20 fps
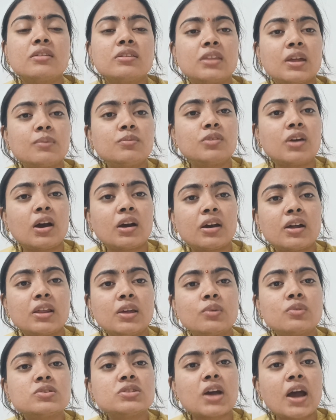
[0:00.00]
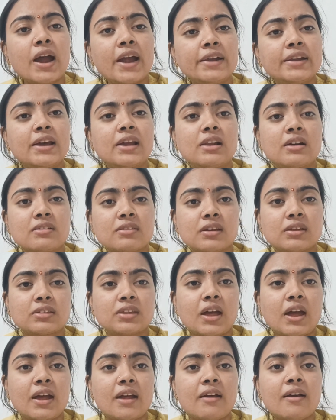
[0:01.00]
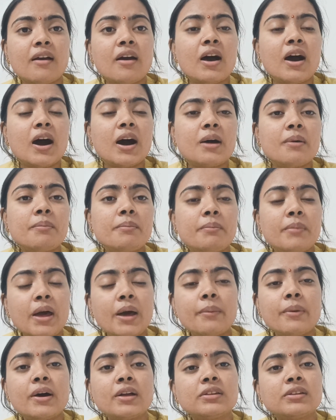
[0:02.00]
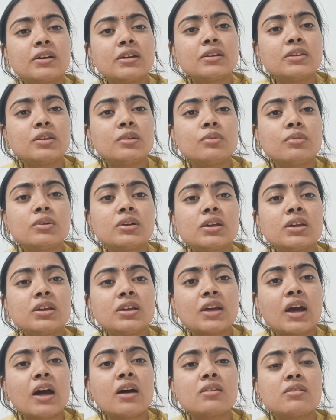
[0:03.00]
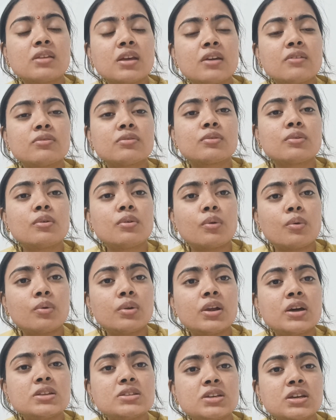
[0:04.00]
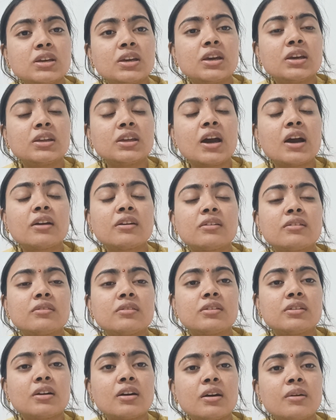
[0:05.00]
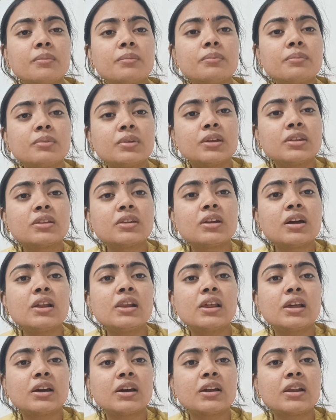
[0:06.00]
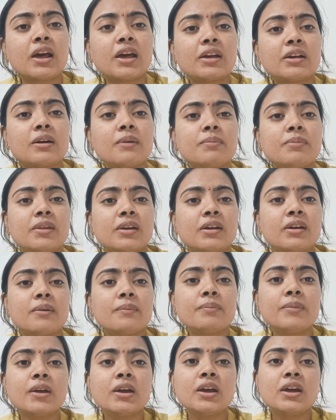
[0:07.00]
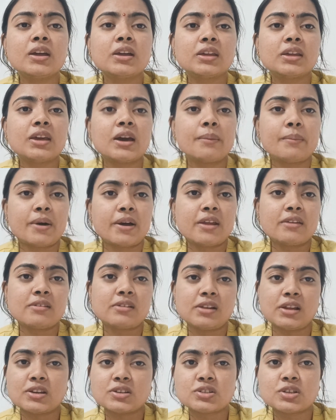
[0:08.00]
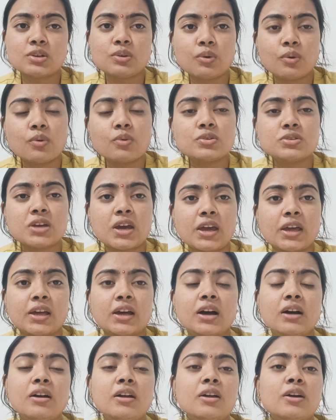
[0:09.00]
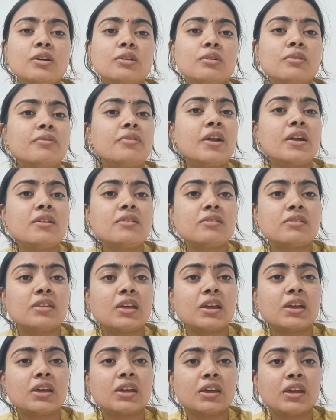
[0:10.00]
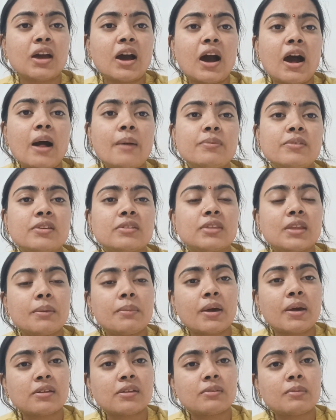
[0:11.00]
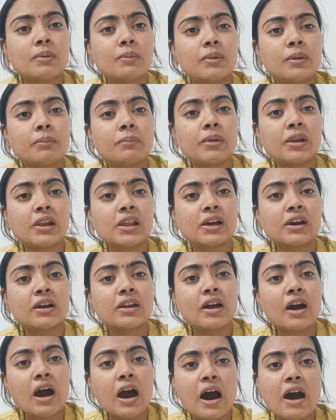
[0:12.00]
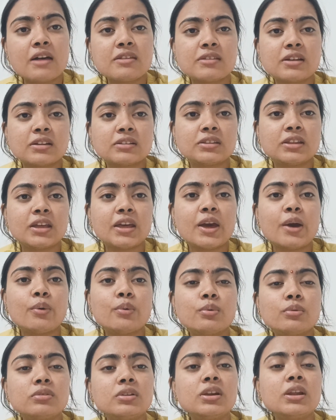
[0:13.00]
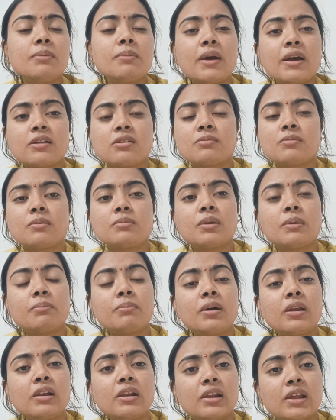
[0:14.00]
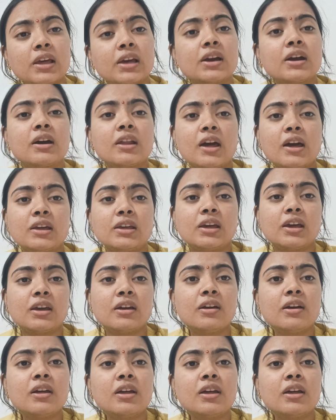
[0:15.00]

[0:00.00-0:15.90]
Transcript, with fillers: तब जाकर ही कुछ आइडिया लग सकता है अब मैं बात करती हूँ कि क्या सेफ स्कोर होना चाहिए क्या हम कितना लेकर आएँ कम से कम कि हमारा सिलेक्शन हो जाएगा तो फ्रेंड्स देखिए आप जितने मैक्सिमम नंबर लेकर आ सकते हैं उतने मैक्सिमम नंबर लेकर आइए